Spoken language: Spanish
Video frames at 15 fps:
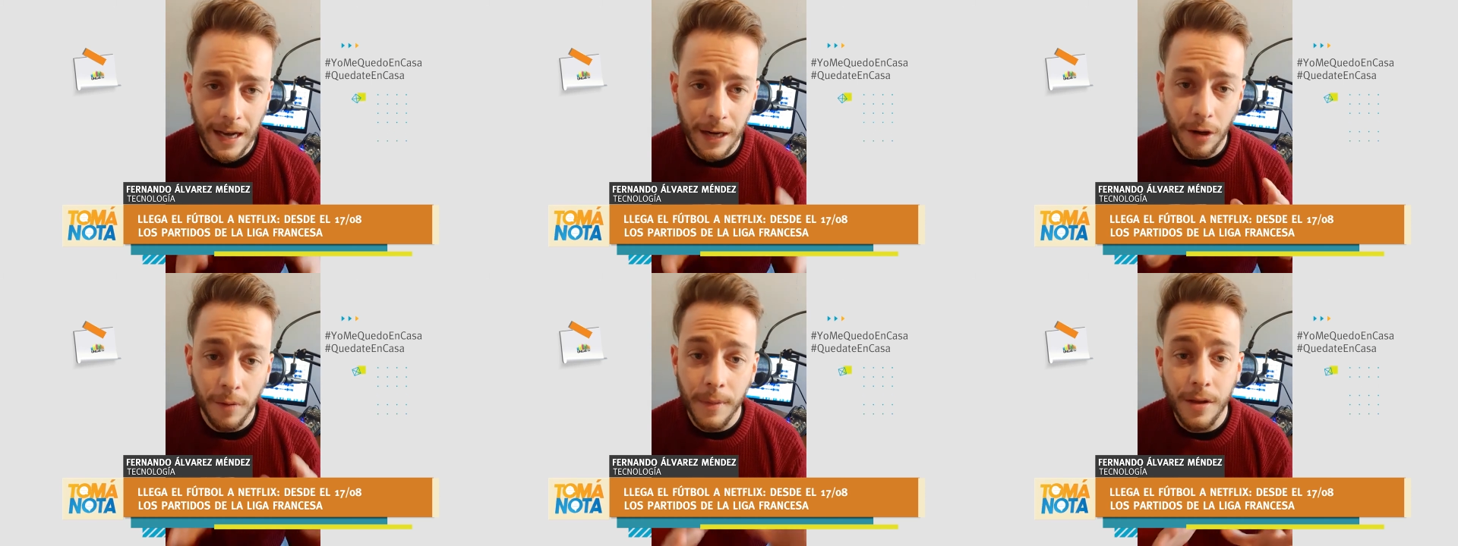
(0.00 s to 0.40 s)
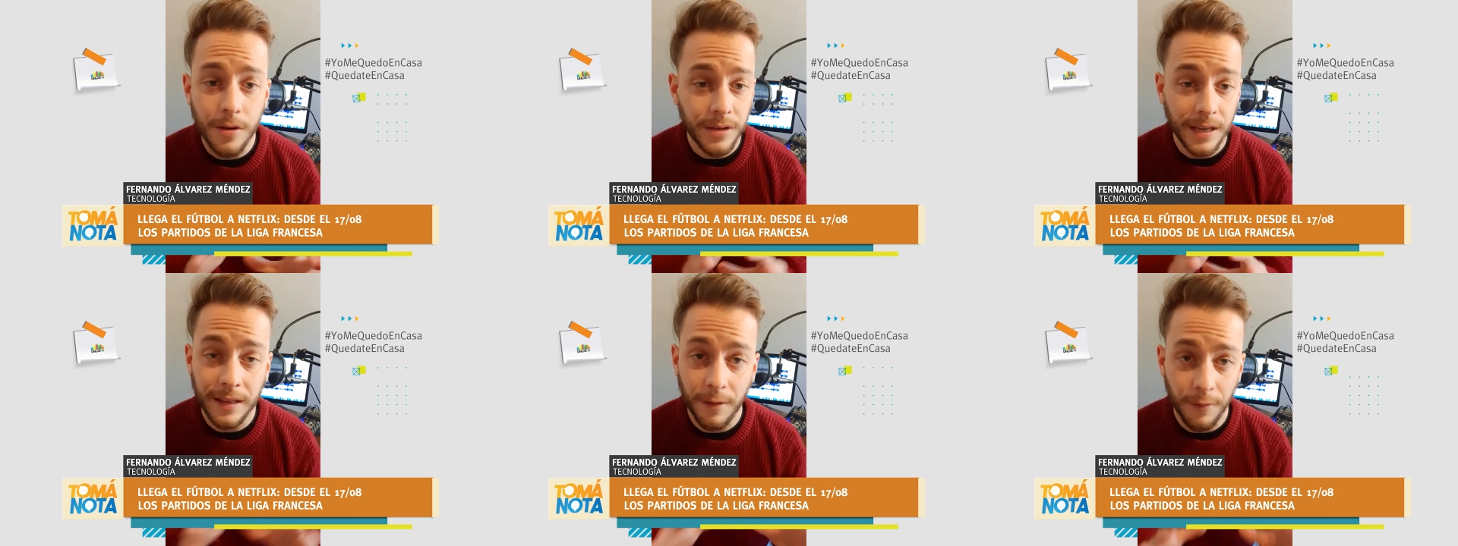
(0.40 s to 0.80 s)
El
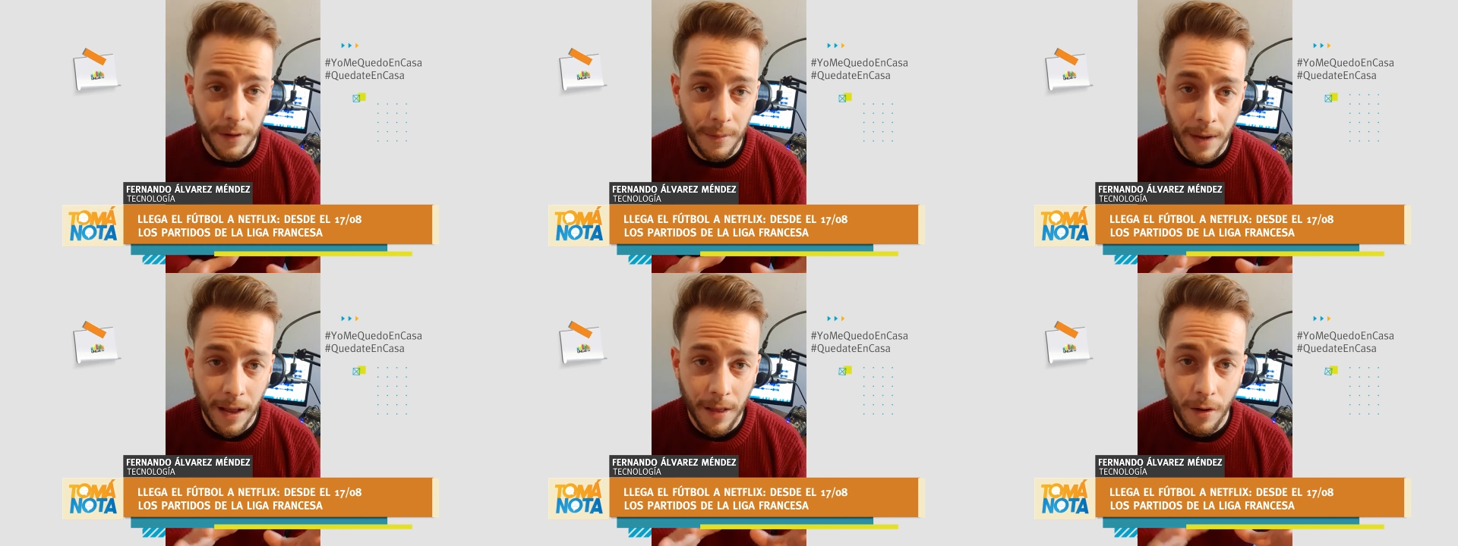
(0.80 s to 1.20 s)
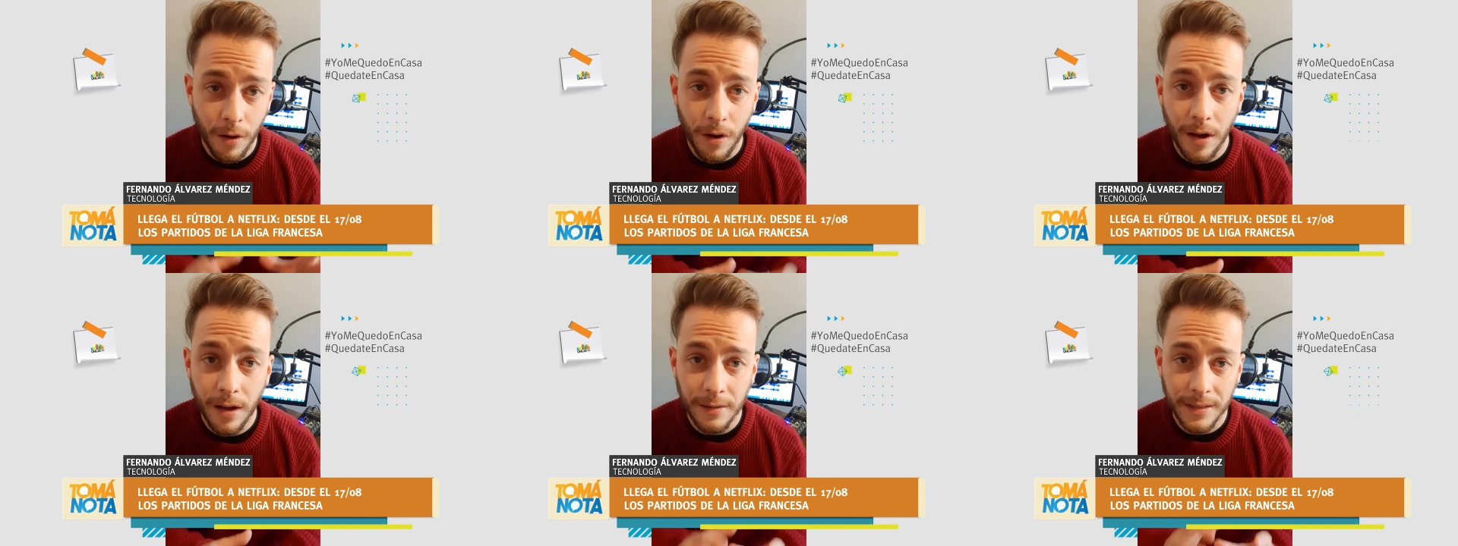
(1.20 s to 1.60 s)
convenio ya está
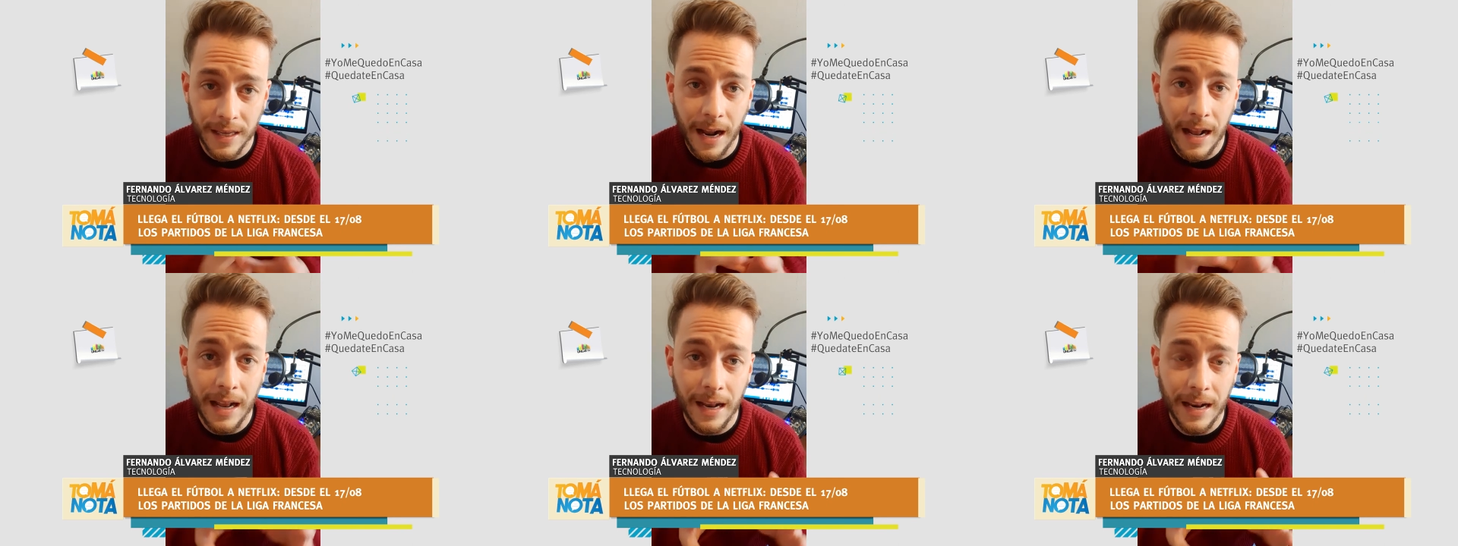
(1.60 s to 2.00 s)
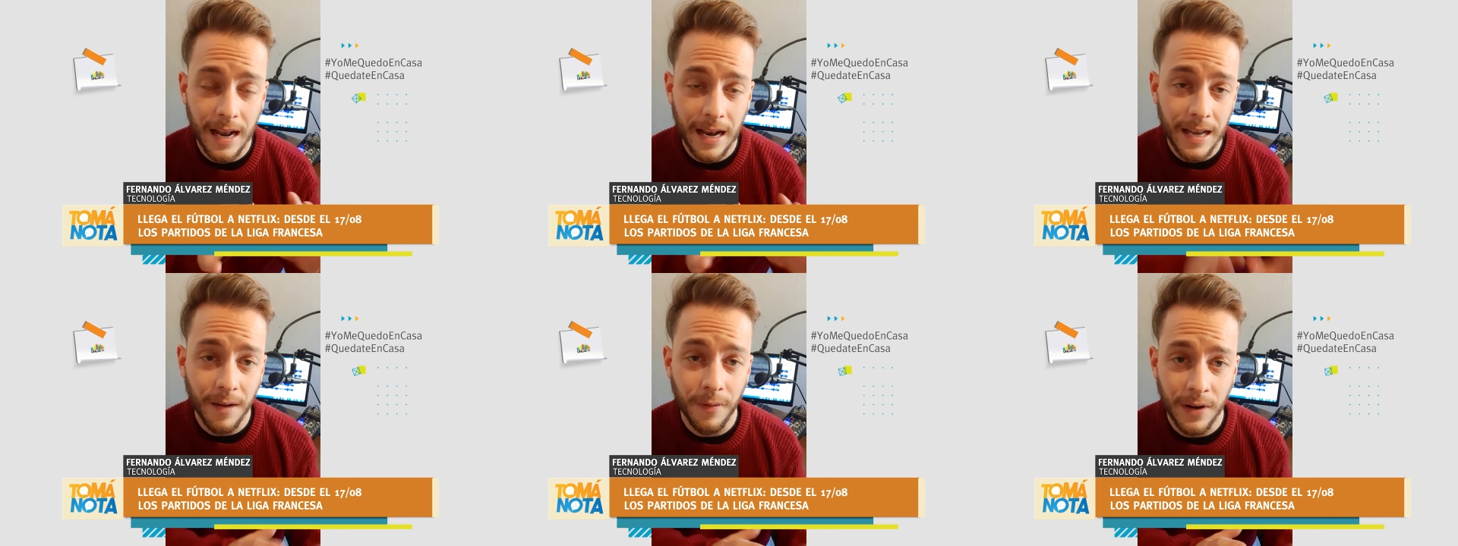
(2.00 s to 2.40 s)
firmado, se
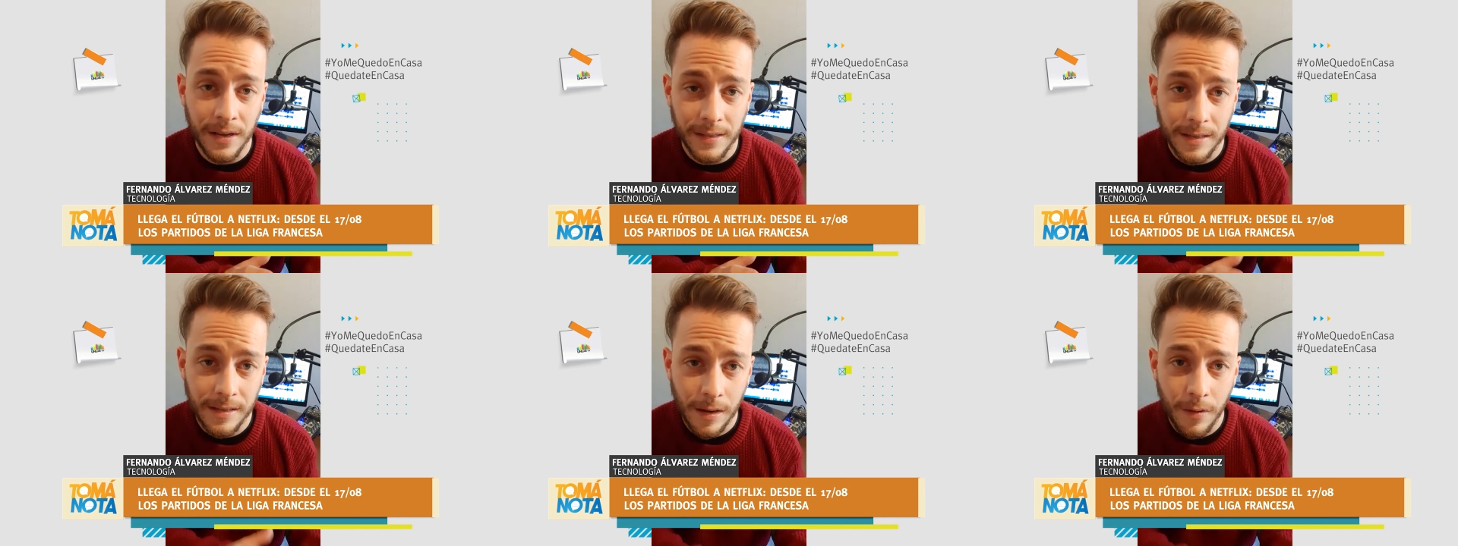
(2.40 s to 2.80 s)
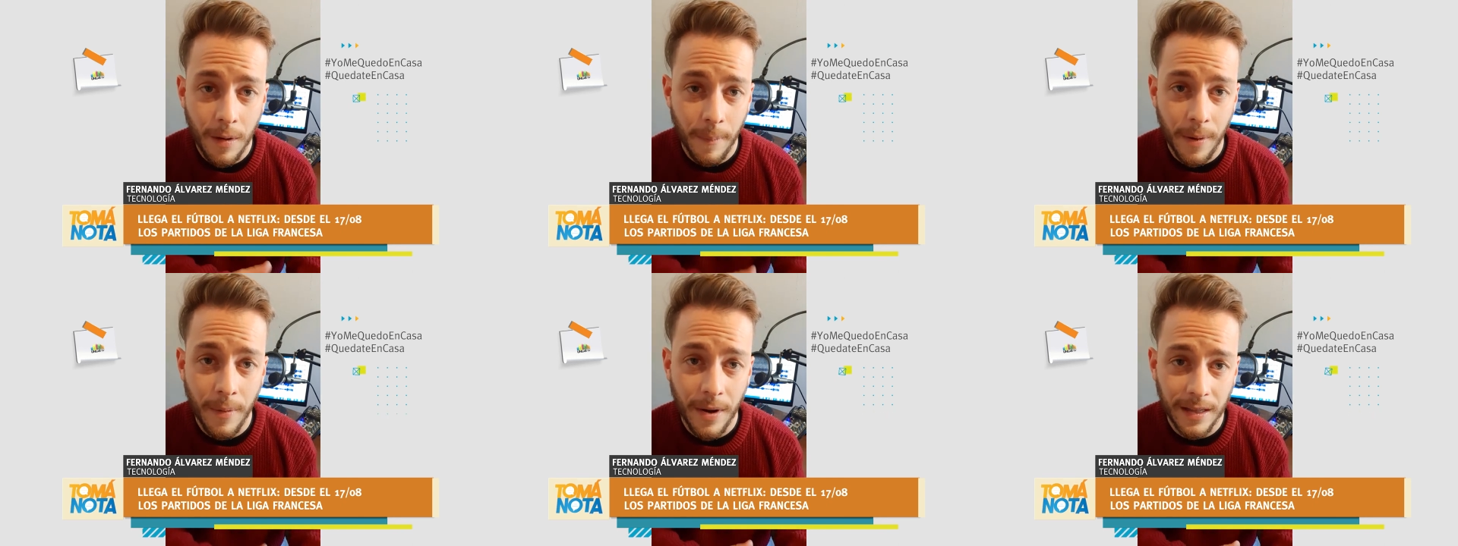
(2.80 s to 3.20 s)
la Liga Francesa en
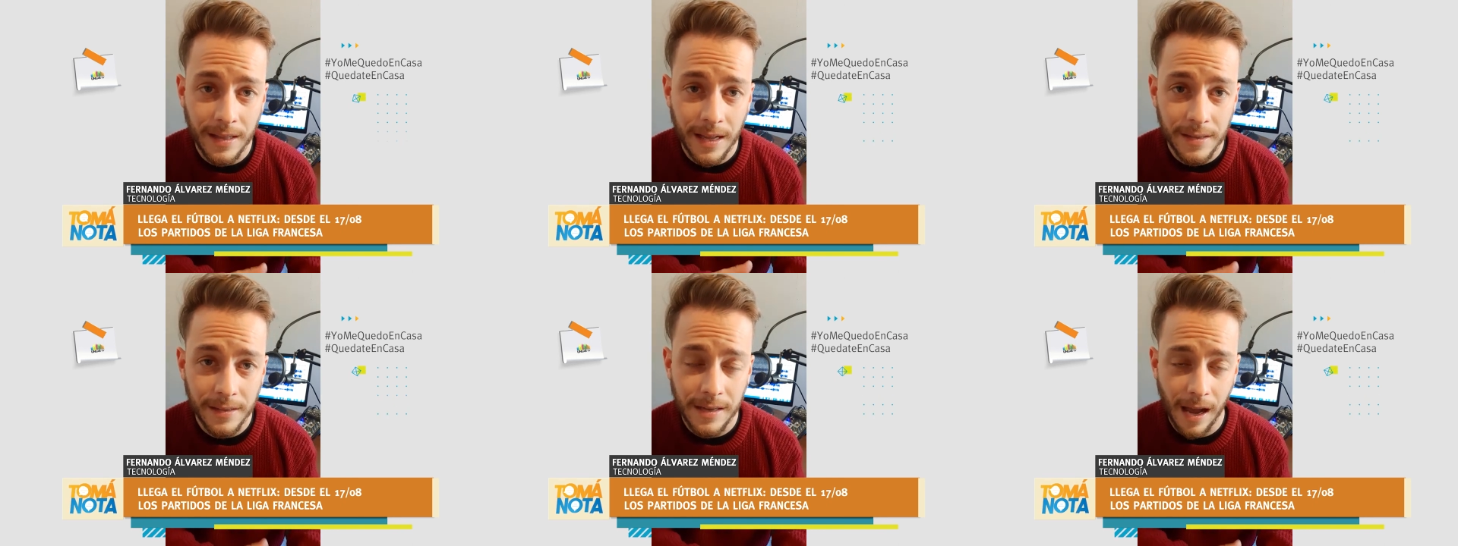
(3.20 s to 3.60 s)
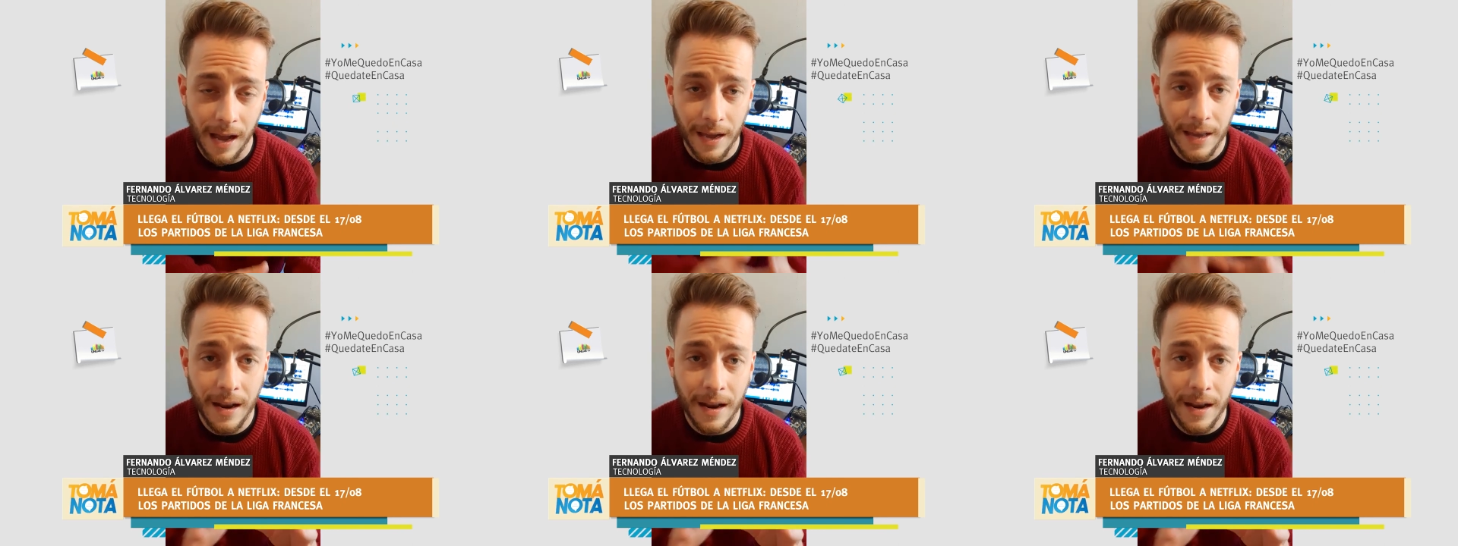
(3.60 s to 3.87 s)
una primera instancia,